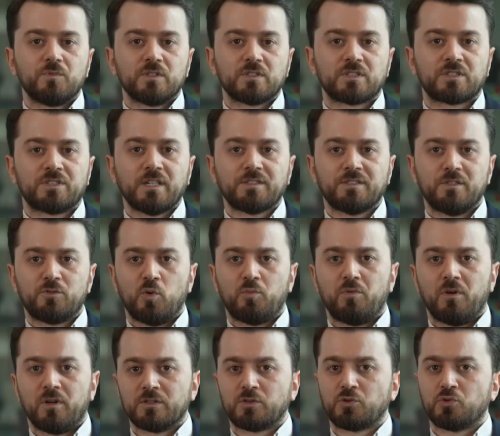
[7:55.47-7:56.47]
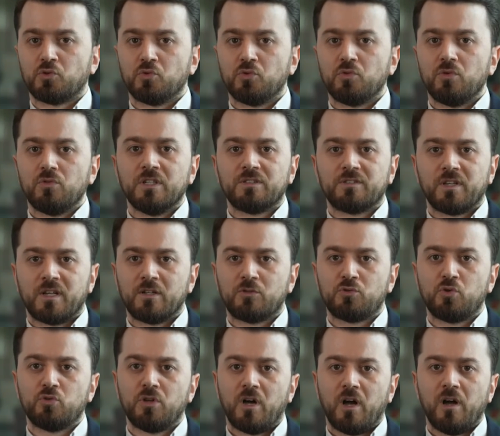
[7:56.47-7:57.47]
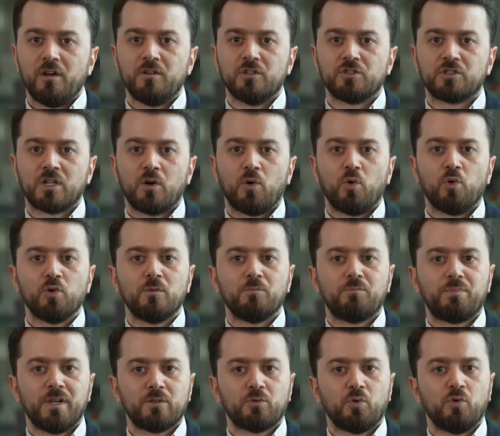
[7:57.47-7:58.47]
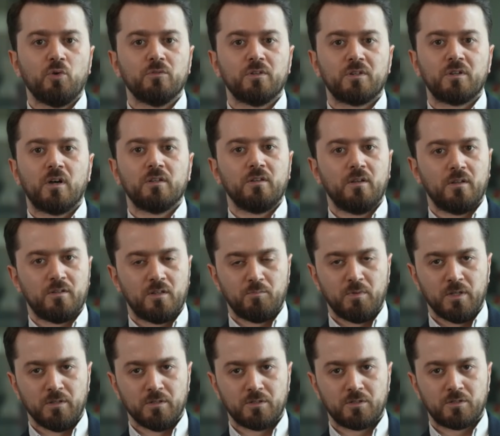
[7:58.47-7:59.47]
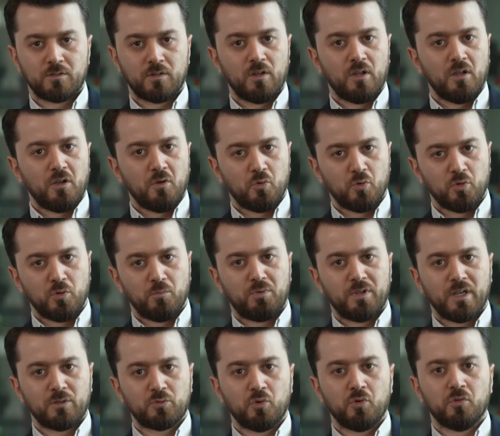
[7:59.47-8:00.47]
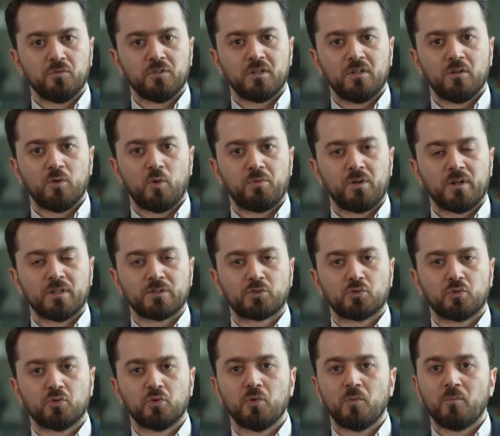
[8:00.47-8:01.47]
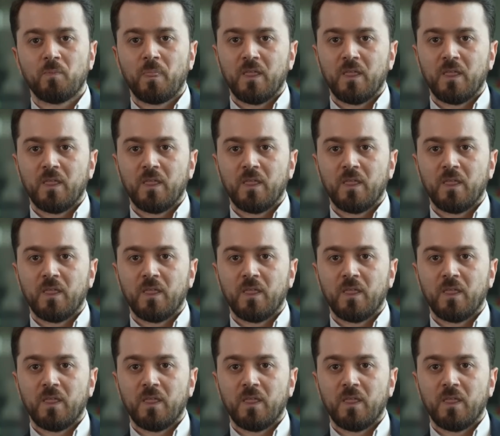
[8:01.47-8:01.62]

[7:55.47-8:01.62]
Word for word: Stuxnet operasyonu literatürde ayrıca olimpiyat oyunları adıyla da bilinir. Olimpiyat oyunları operasyonu